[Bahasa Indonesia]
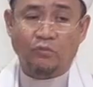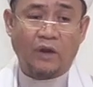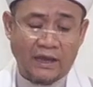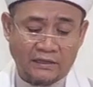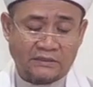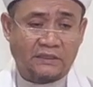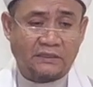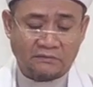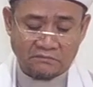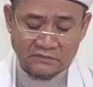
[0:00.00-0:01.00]
dari
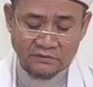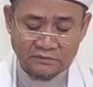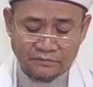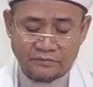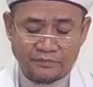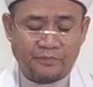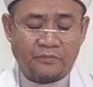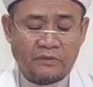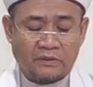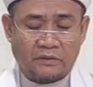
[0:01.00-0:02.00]
alam kepada yang
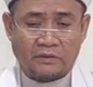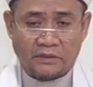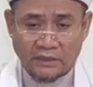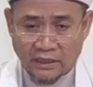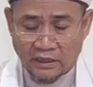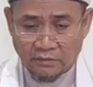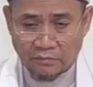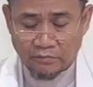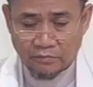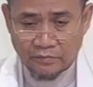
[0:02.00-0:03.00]
menciptakan alam.
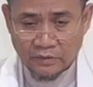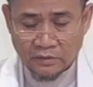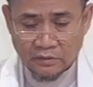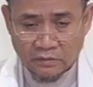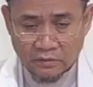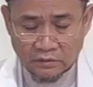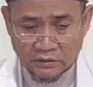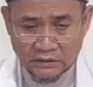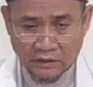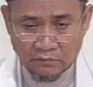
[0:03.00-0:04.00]

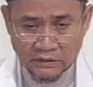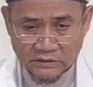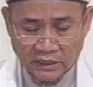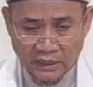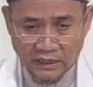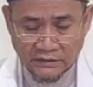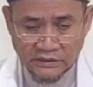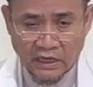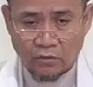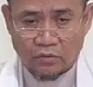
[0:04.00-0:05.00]
Artinya segala sesuatu
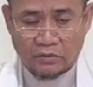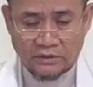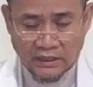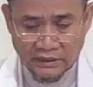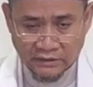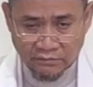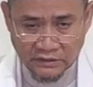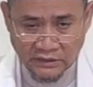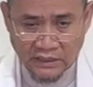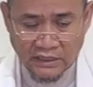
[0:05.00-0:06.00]
untuk Allah.